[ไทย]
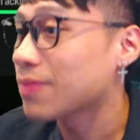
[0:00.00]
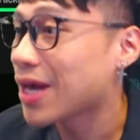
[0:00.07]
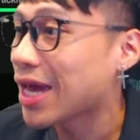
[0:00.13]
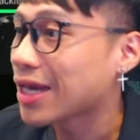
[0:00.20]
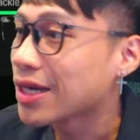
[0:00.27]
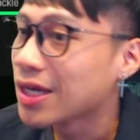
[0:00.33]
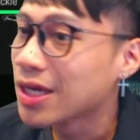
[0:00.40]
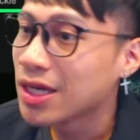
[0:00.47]

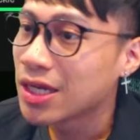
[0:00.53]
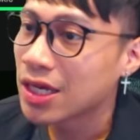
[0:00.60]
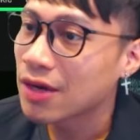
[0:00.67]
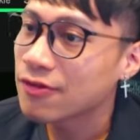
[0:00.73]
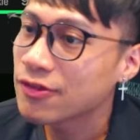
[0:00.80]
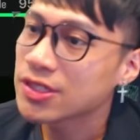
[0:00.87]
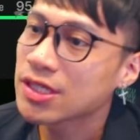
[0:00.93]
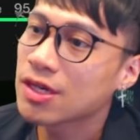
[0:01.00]
98แล้วก็
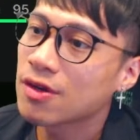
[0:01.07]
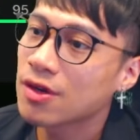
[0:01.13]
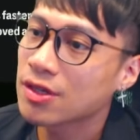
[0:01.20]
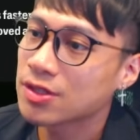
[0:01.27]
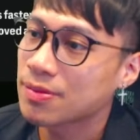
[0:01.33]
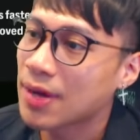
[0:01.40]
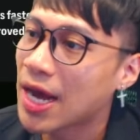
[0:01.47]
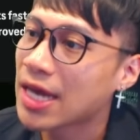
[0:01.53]
ฟิสิกอล
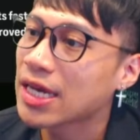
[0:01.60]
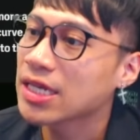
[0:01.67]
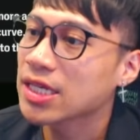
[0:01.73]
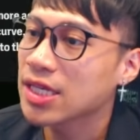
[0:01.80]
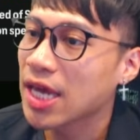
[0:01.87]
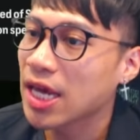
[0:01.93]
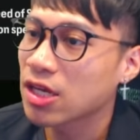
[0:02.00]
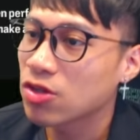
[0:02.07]
95 น่า
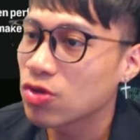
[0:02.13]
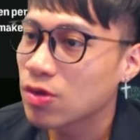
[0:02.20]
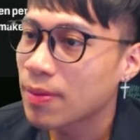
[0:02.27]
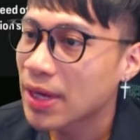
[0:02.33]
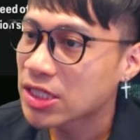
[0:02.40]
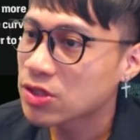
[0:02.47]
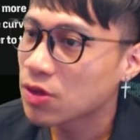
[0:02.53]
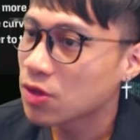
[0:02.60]
จะเก่งอยู่
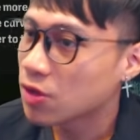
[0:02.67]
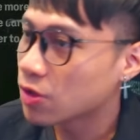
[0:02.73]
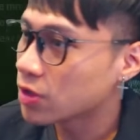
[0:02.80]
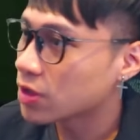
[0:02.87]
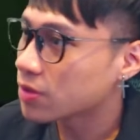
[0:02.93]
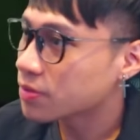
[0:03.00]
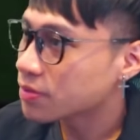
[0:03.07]
บาสโตโนน